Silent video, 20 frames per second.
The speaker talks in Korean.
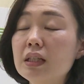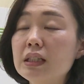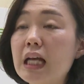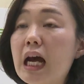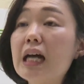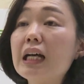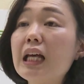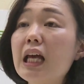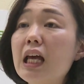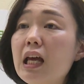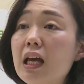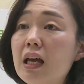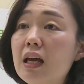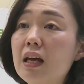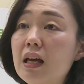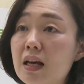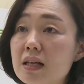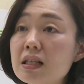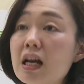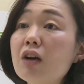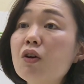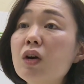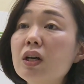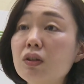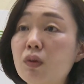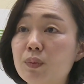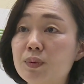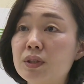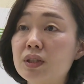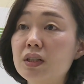장애에
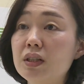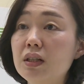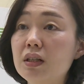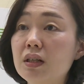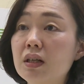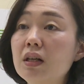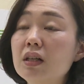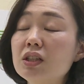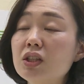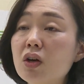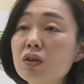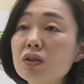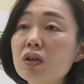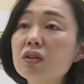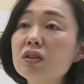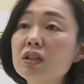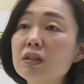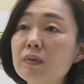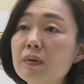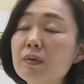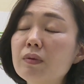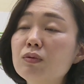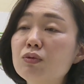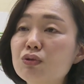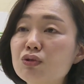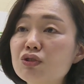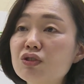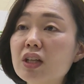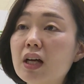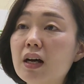상관없이
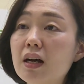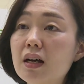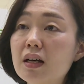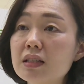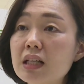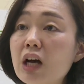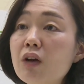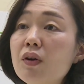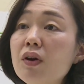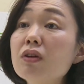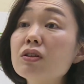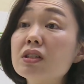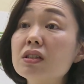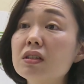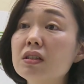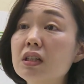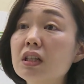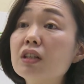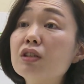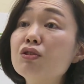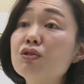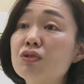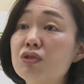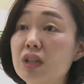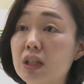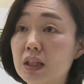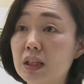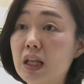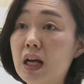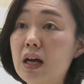청년이라면 누구나 사회혁신을 이끌 수
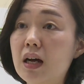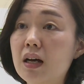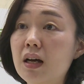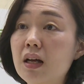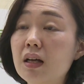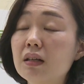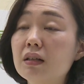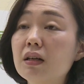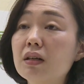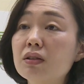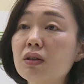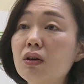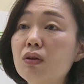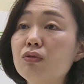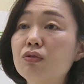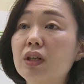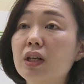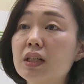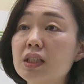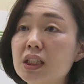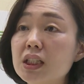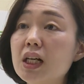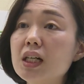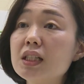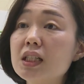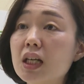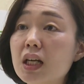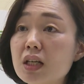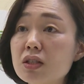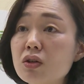있다. 그래서 우리가
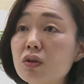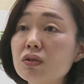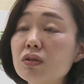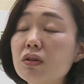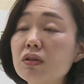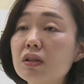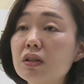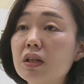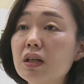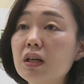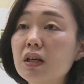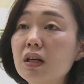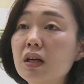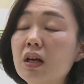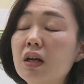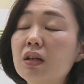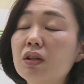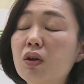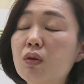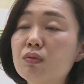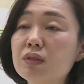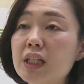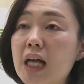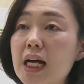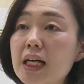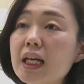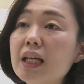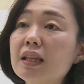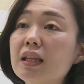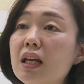시각장애 청년들이 너무
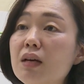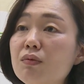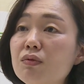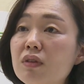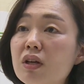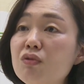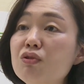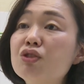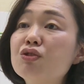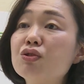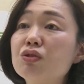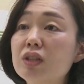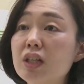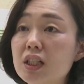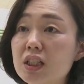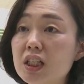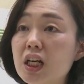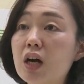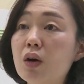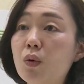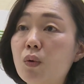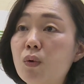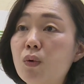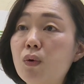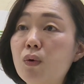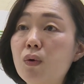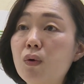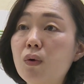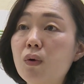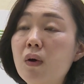장애 때문에 위축되지
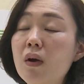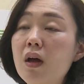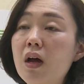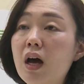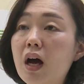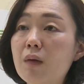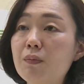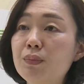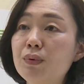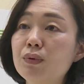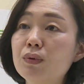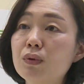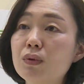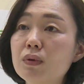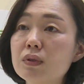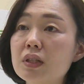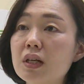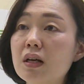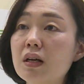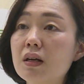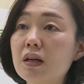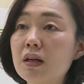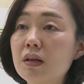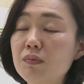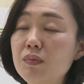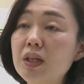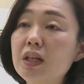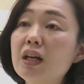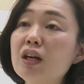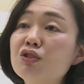않고 앞으로 이제
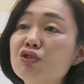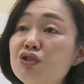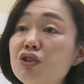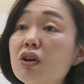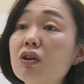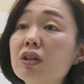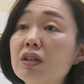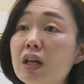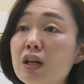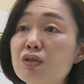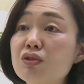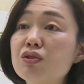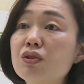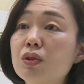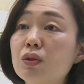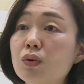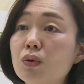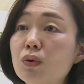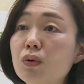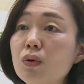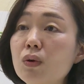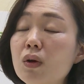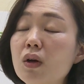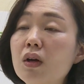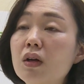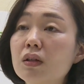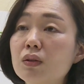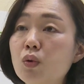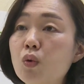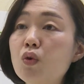미래 주역이 될 수 있도록
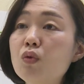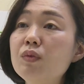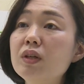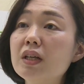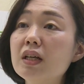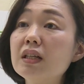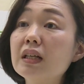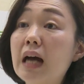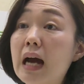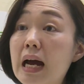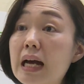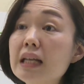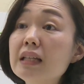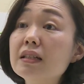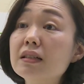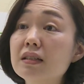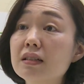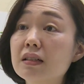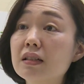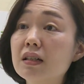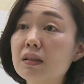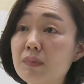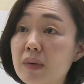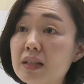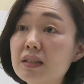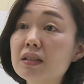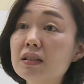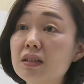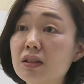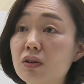도움이 되는 가이드를
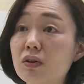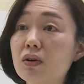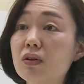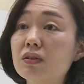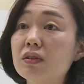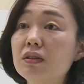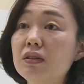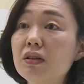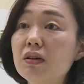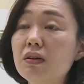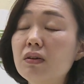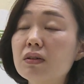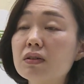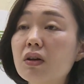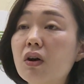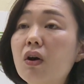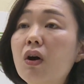만드는 거거든요.